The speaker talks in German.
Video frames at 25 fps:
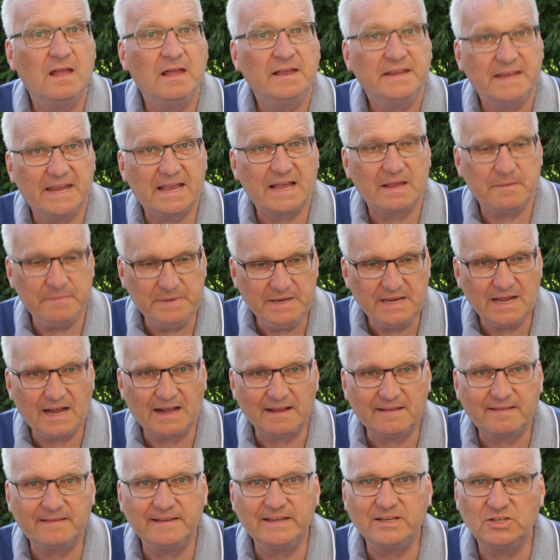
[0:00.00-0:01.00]
Jeremia
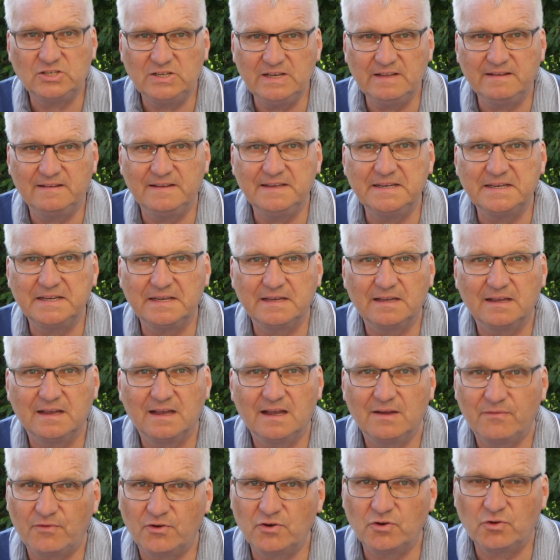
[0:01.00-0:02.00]
hat sich schließlich
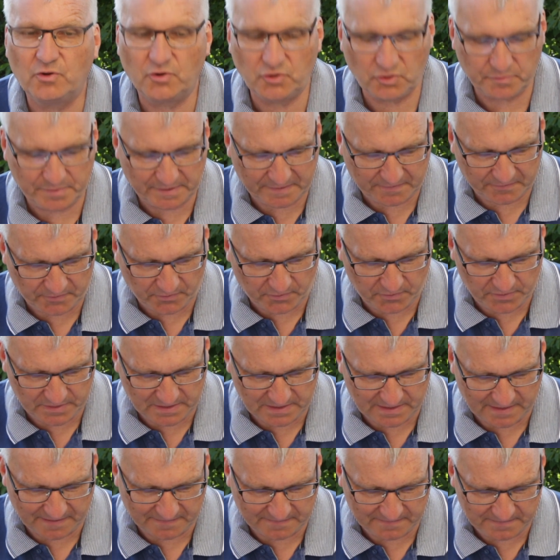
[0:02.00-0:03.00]
von Gott überzeugen
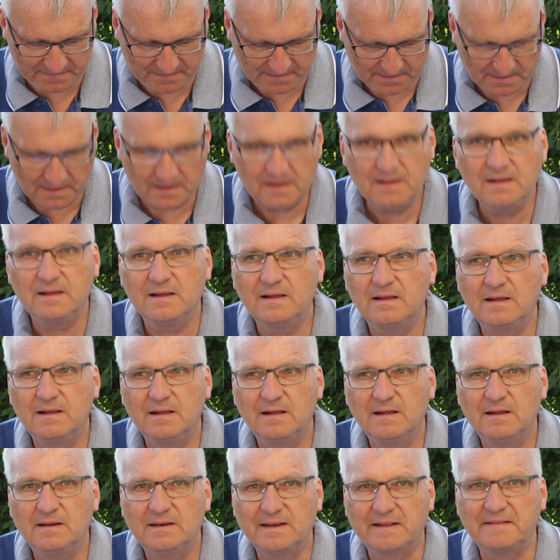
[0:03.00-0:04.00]
lassen,
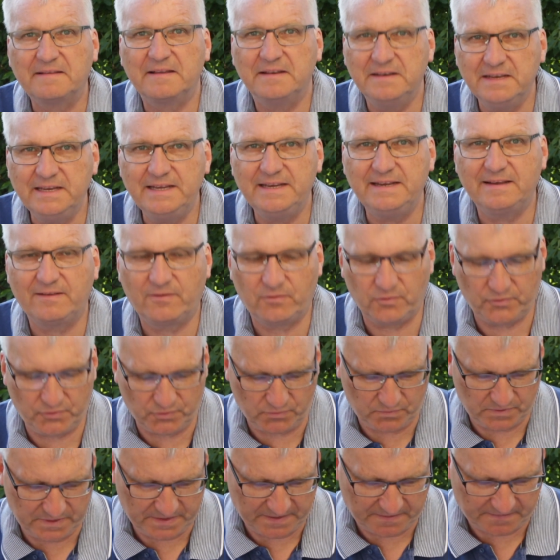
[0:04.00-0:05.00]
dass er nicht zu
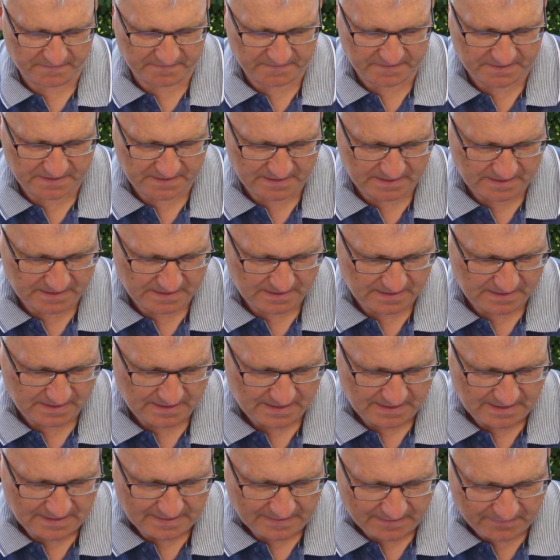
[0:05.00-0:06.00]
jung ist.
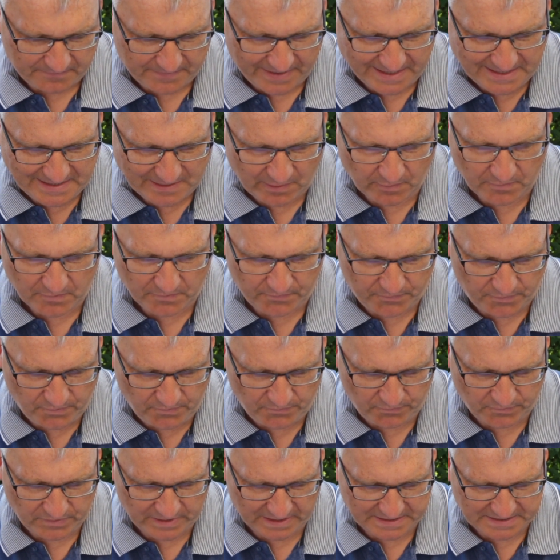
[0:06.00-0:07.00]

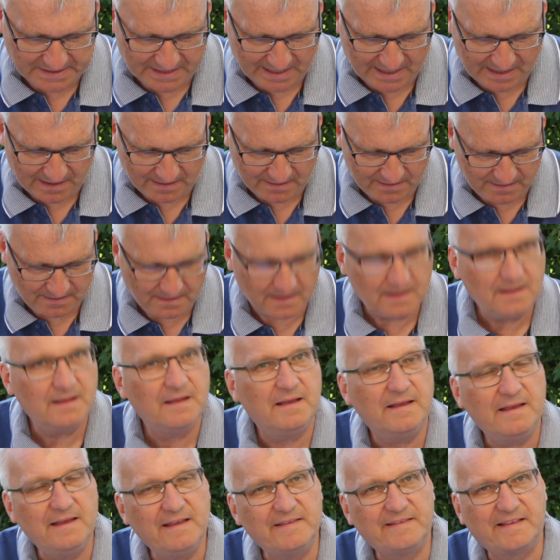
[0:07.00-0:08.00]
2500 Jahre
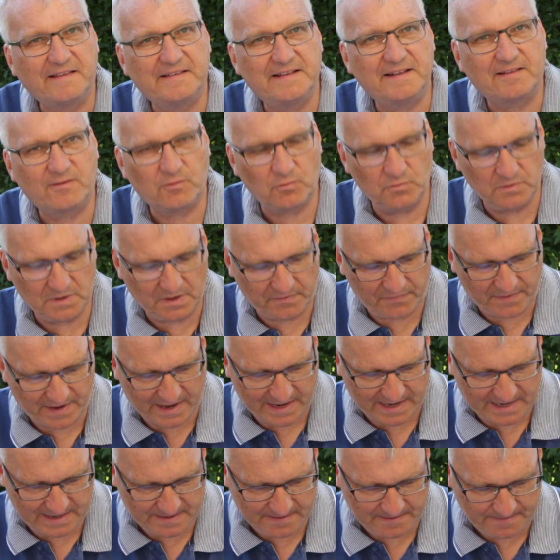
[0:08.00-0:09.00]
ist das jetzt ungefähr
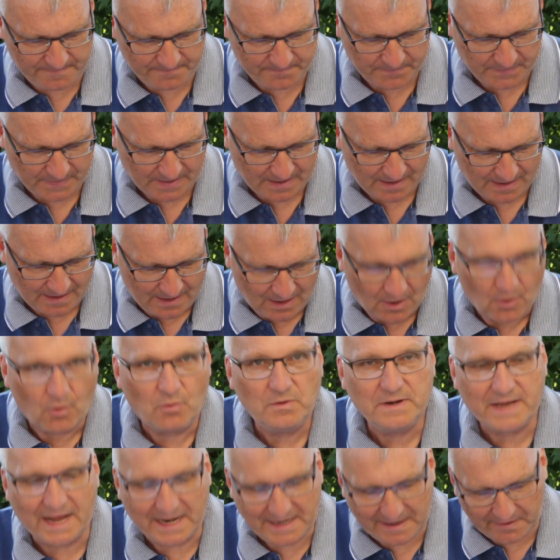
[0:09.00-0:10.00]
her,
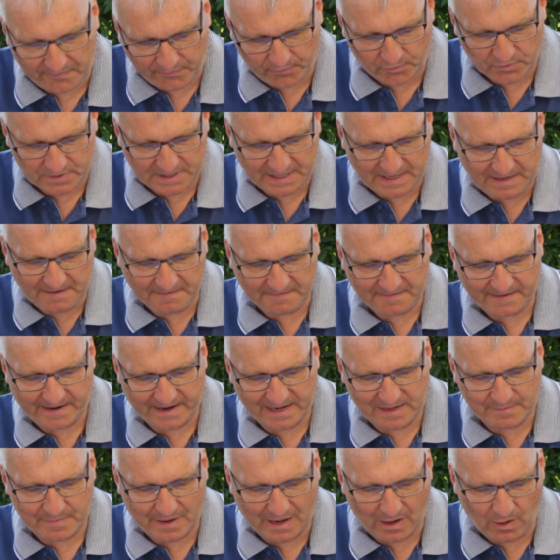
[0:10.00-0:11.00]
und er hat das Volk
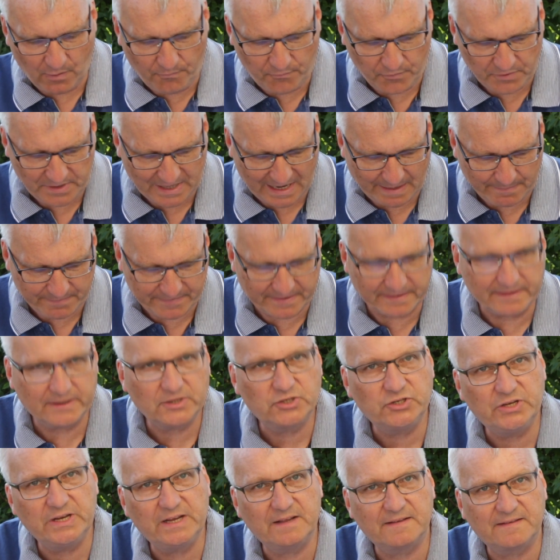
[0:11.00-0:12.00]
Israel im Auf und Ab seines
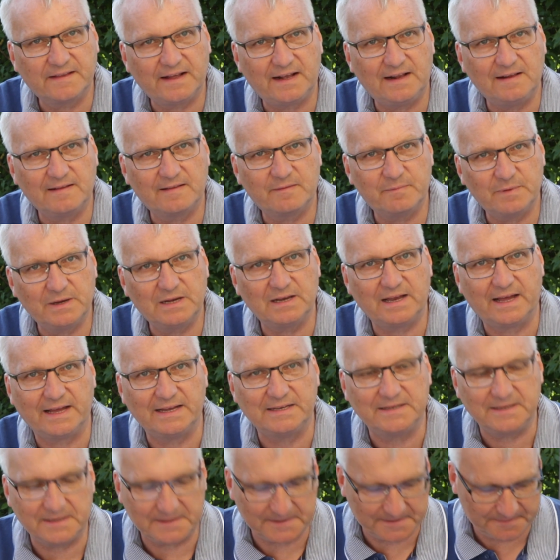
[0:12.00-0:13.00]
Schicksals
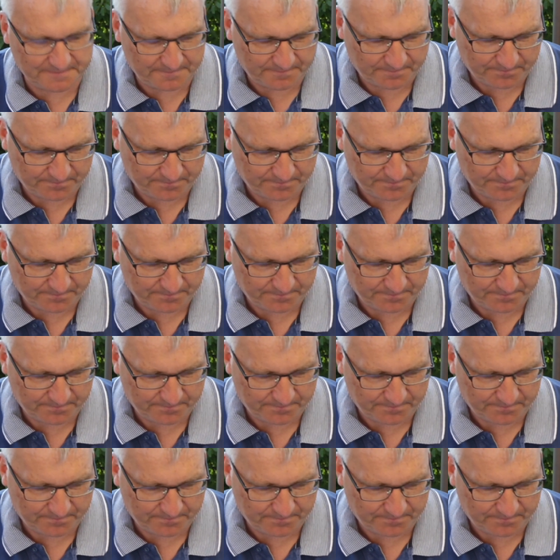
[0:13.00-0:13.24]
begleitet.